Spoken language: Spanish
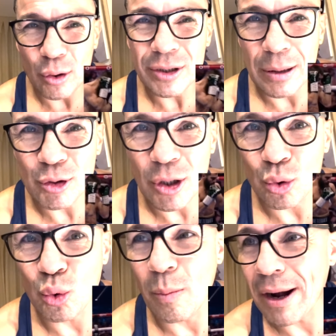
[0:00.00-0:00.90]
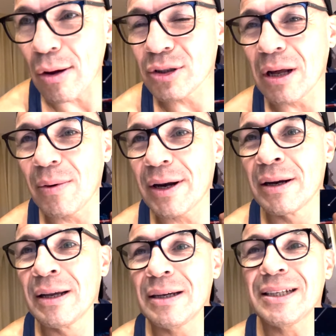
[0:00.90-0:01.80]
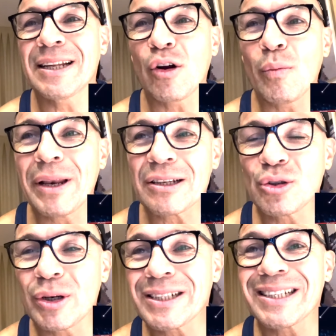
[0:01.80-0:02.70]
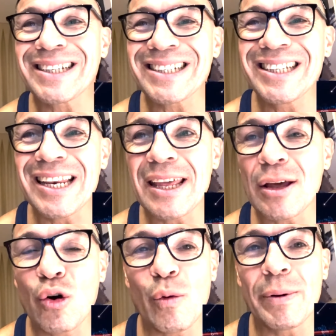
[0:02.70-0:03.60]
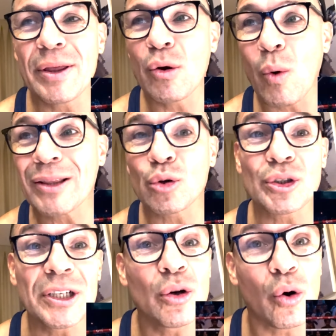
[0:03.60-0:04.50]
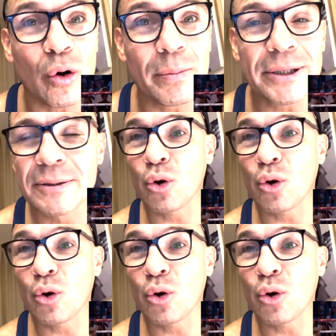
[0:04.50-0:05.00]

Creo que estamos acostumbrados a ver esas combinaciones, esa serie de golpes de cuatro o cinco golpes